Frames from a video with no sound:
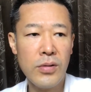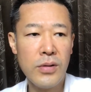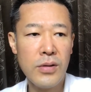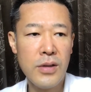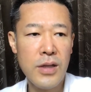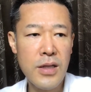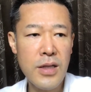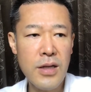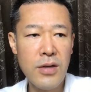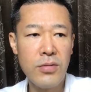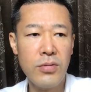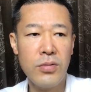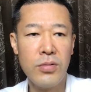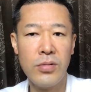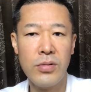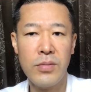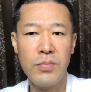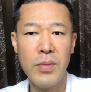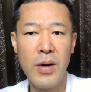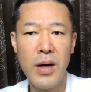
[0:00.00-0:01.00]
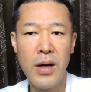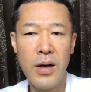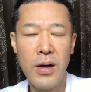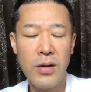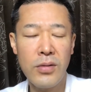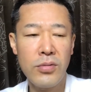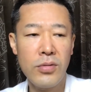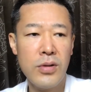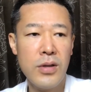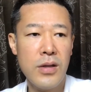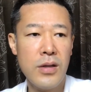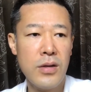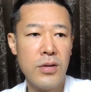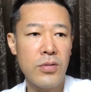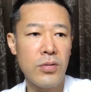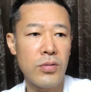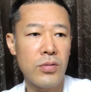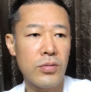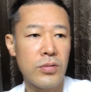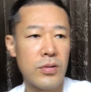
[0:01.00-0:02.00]
出てくること、バーンと出て
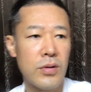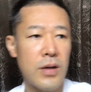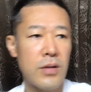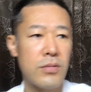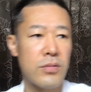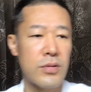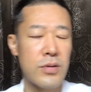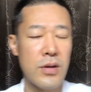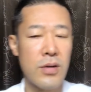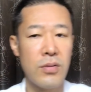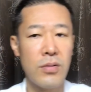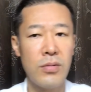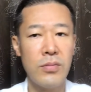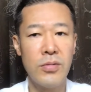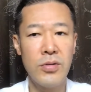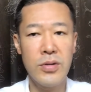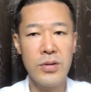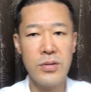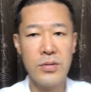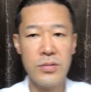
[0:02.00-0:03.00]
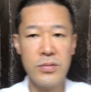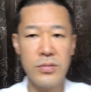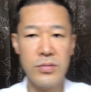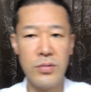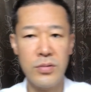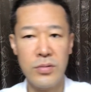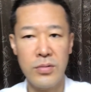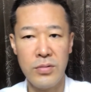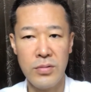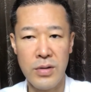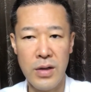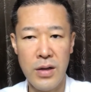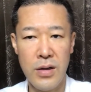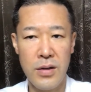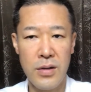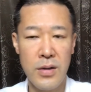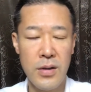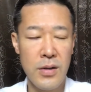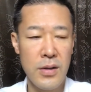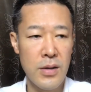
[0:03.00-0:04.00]
きよることがあるんですね。思いつくことが
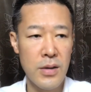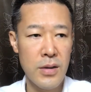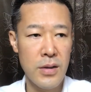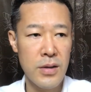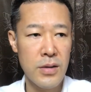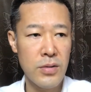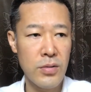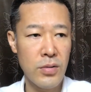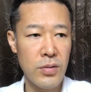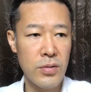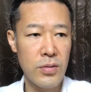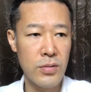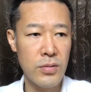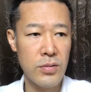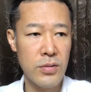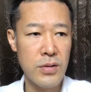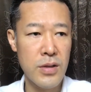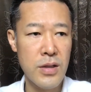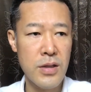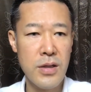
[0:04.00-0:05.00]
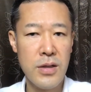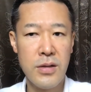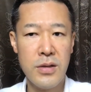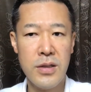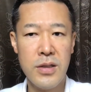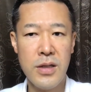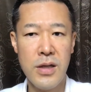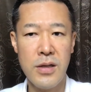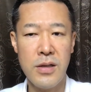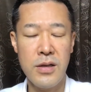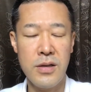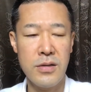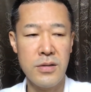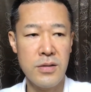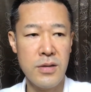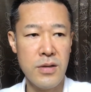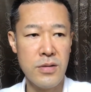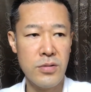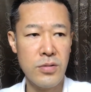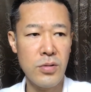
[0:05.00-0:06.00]
いろいろと出てきてです
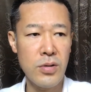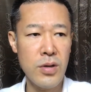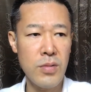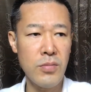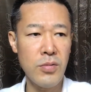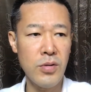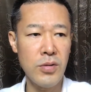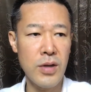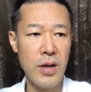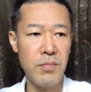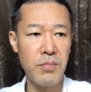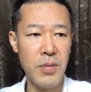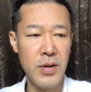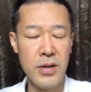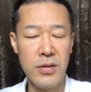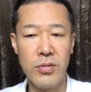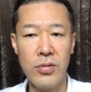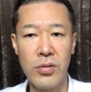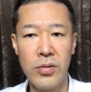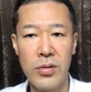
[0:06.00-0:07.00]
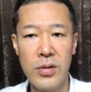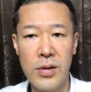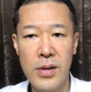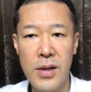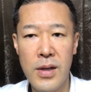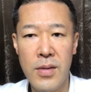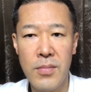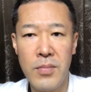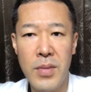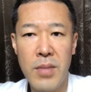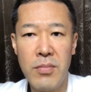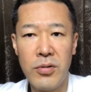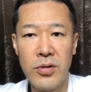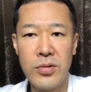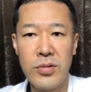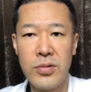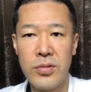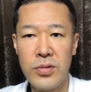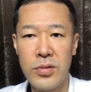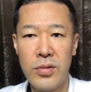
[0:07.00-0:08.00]
ね、それもやっぱりこうメモ
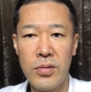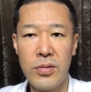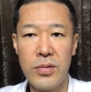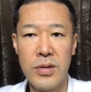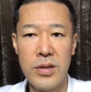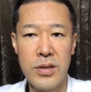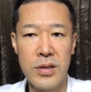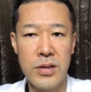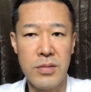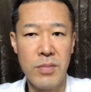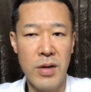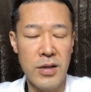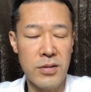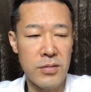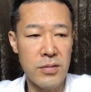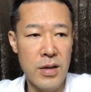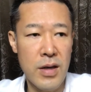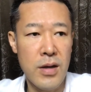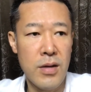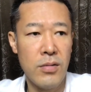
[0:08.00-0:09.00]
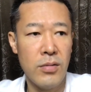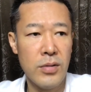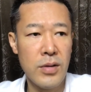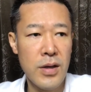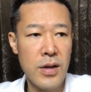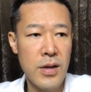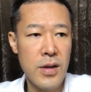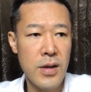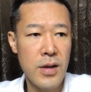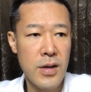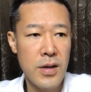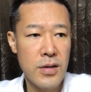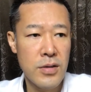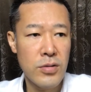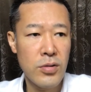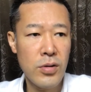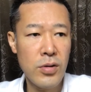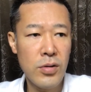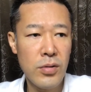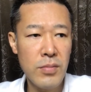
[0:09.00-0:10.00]
するようにしますね。ほんで
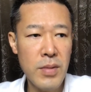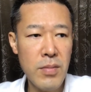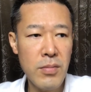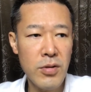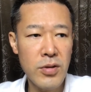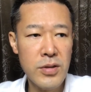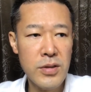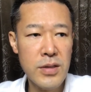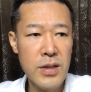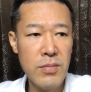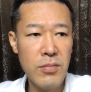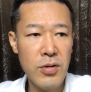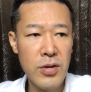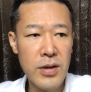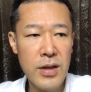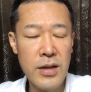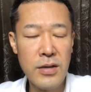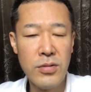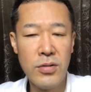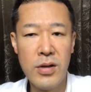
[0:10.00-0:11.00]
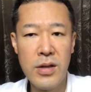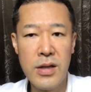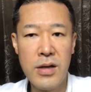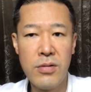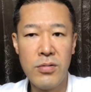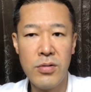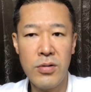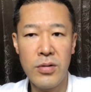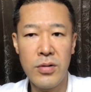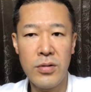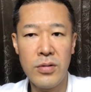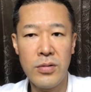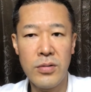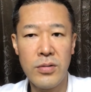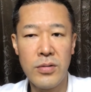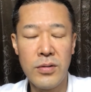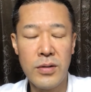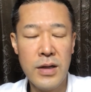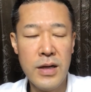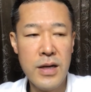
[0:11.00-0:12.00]
それをメモして、もう一回それでこ
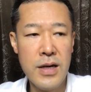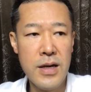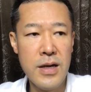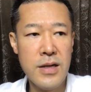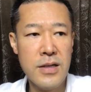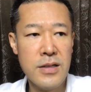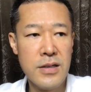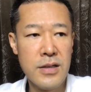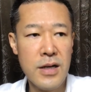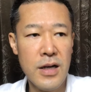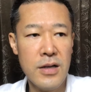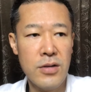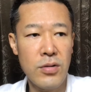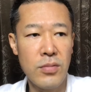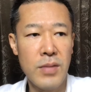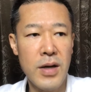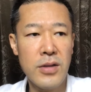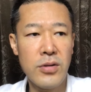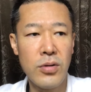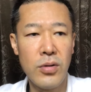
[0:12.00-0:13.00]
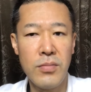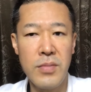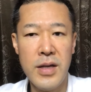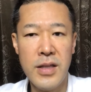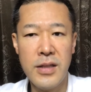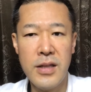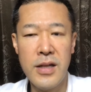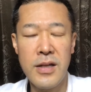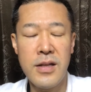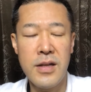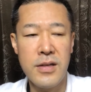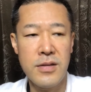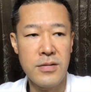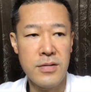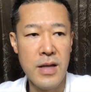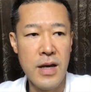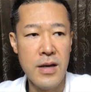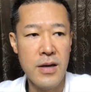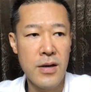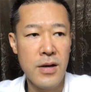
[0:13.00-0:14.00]
う、しっかりとまとめてで
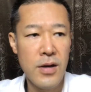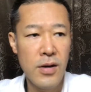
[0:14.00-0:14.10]
すね、